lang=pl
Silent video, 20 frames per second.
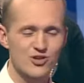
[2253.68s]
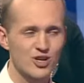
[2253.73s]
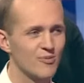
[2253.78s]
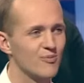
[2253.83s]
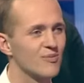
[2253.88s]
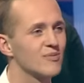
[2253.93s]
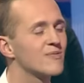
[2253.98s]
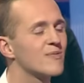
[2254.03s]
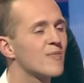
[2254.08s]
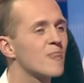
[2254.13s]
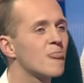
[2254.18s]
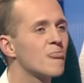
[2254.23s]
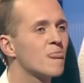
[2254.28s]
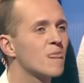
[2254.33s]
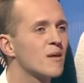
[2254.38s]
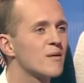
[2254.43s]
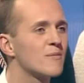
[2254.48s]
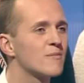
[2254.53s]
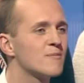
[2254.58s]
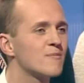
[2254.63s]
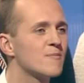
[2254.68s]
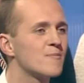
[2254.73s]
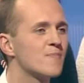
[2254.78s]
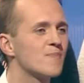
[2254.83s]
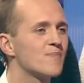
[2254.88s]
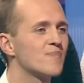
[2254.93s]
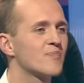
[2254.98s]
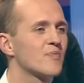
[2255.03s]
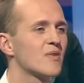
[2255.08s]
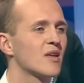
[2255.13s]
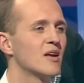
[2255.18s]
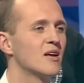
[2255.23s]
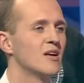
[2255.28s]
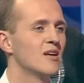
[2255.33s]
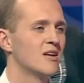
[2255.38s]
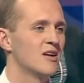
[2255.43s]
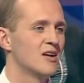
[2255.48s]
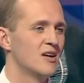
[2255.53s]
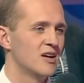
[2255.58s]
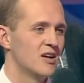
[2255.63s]
Ile tu może być, proszę zgadnąć.
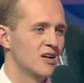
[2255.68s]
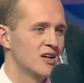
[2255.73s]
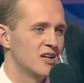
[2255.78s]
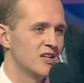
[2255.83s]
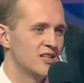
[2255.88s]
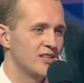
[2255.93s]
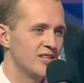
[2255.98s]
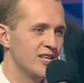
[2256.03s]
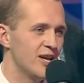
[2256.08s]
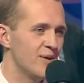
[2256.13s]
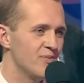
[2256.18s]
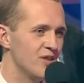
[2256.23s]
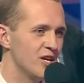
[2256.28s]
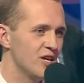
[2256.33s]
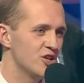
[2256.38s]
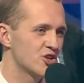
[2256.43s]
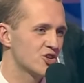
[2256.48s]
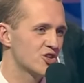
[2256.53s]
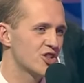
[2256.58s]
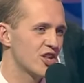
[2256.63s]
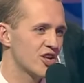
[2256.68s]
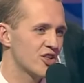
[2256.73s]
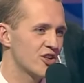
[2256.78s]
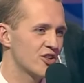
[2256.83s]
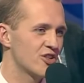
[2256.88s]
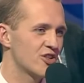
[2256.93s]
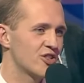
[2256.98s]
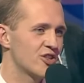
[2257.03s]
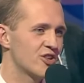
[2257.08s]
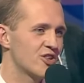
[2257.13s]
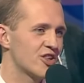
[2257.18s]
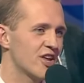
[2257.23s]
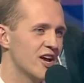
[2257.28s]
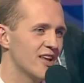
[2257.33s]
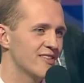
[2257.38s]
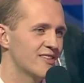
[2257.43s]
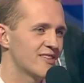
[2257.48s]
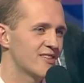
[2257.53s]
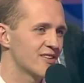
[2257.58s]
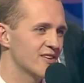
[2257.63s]
Nie mniej niż 10
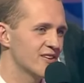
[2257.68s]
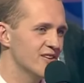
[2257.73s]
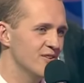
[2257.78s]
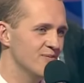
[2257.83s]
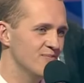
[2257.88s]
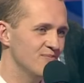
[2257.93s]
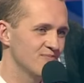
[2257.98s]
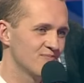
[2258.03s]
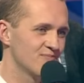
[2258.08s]
tysięcy